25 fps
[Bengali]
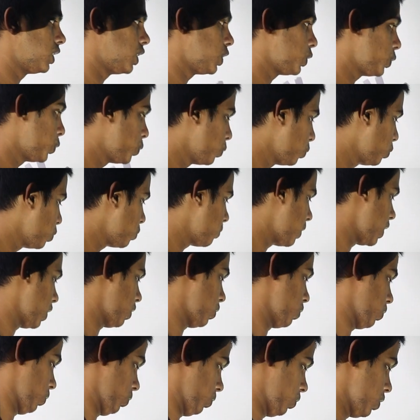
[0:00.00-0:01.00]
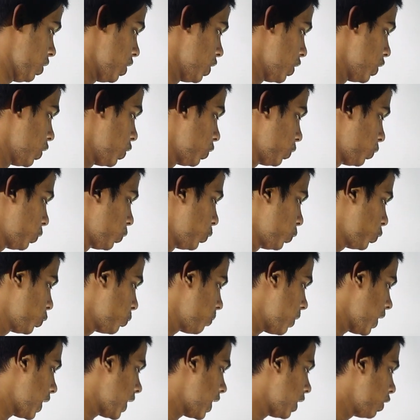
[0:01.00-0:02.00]
হয়েছে শুধুমাত্র
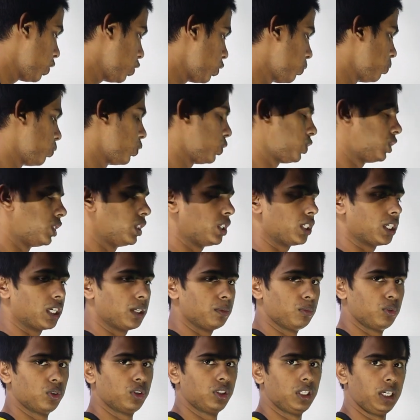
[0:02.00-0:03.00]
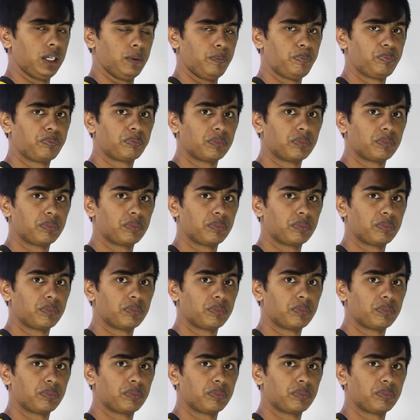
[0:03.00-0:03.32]
সুষুমাকাণ্ড মস্তিষ্কের মধ্যে